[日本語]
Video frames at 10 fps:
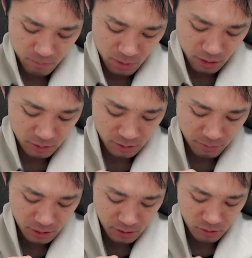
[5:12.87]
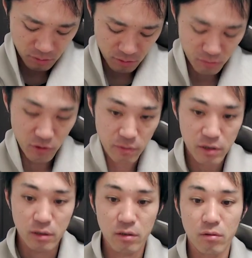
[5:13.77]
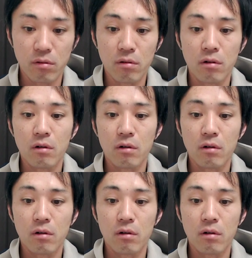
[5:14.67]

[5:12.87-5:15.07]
まあ、使わないとは思いますけど、